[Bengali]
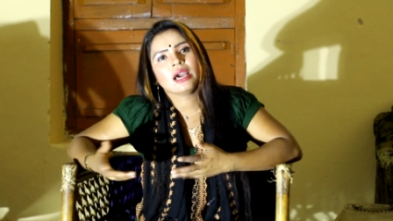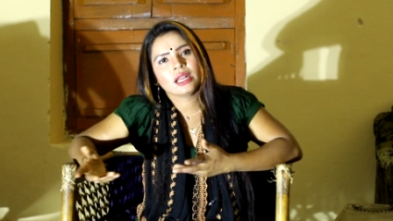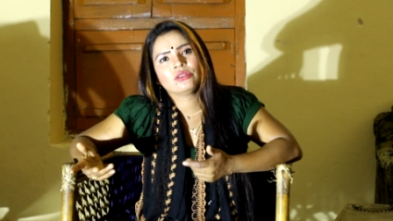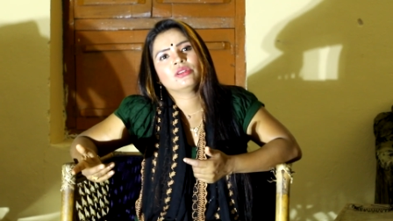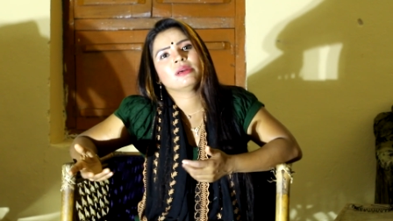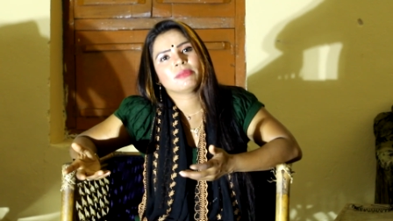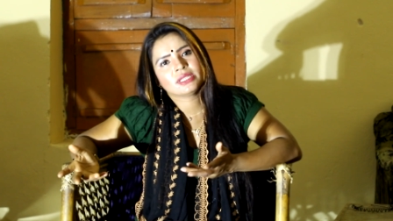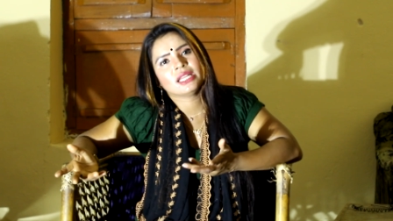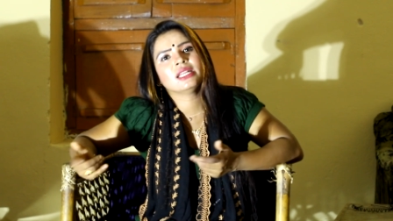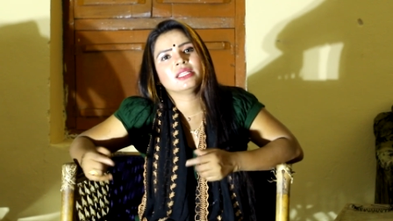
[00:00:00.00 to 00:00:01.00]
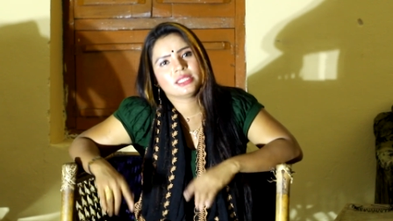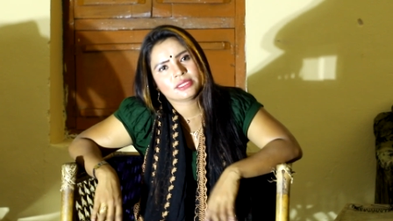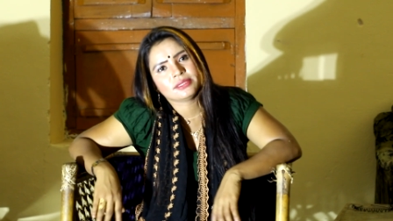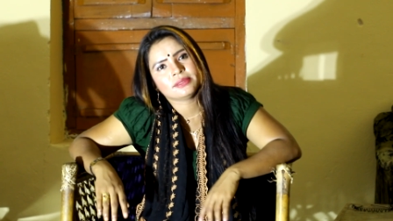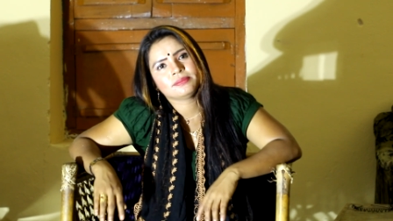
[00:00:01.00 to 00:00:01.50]
আরেকজনের আমার জালেরে
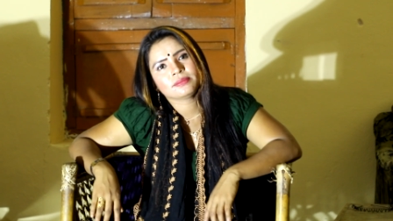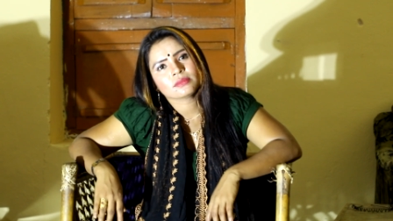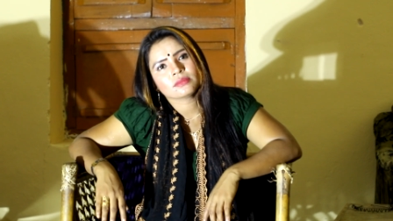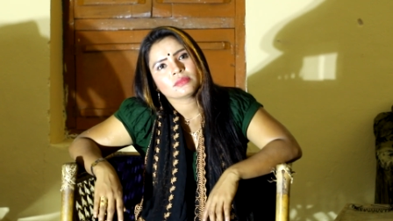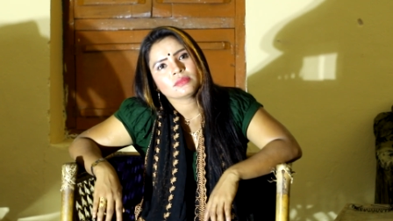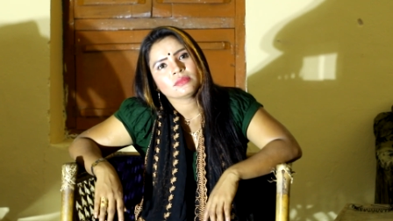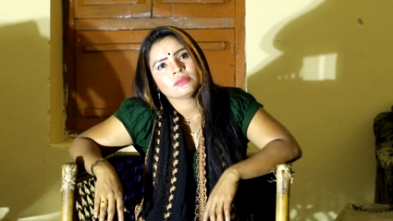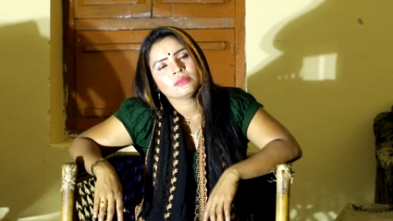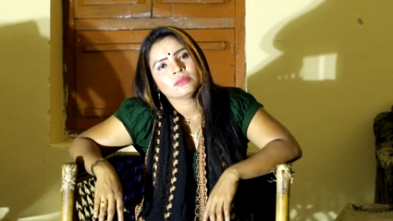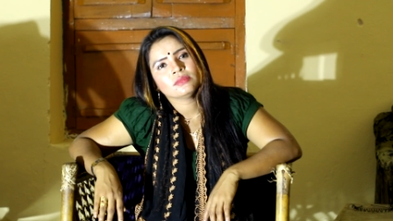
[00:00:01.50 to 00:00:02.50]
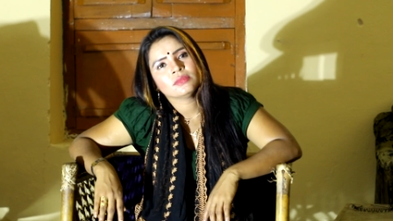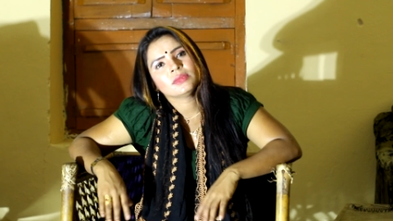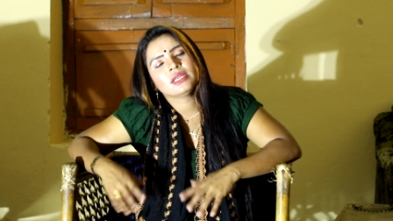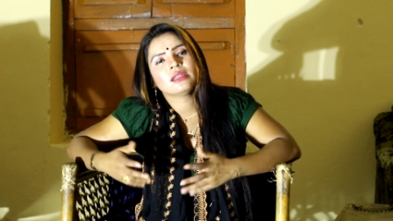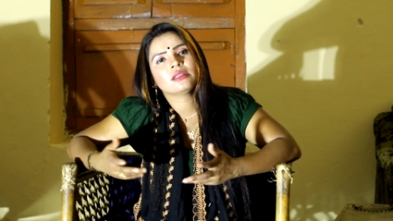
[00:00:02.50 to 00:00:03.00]
দিতেছে
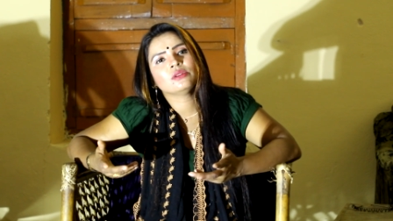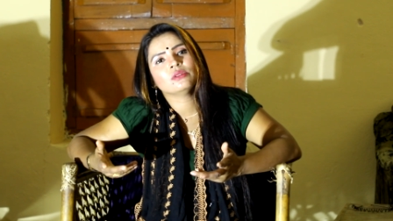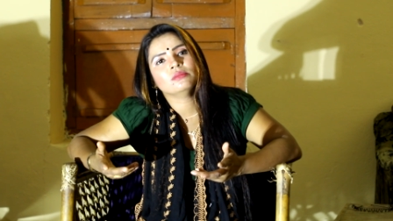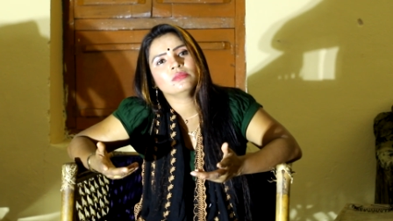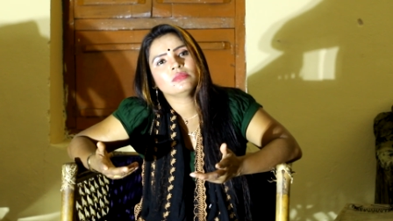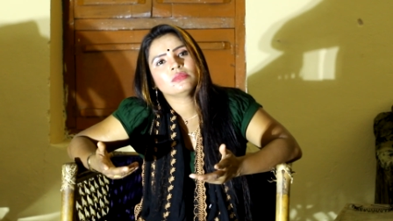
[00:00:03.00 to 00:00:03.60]
তে আর কি করবো